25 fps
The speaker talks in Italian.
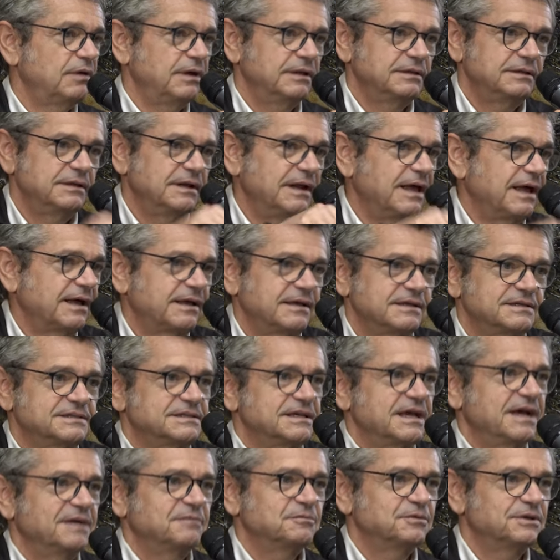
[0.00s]
al di là che
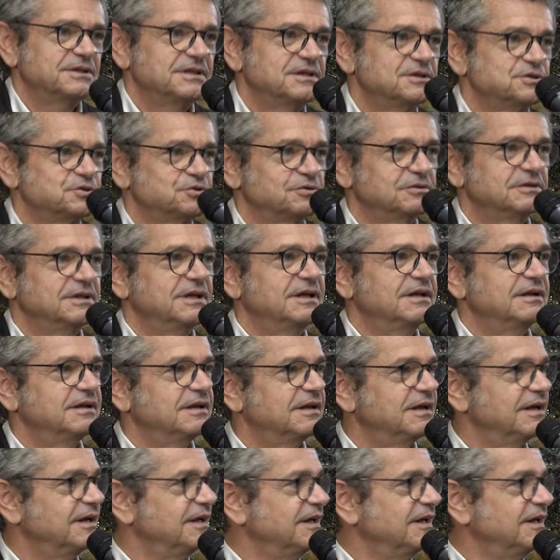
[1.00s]
siamo adesso nel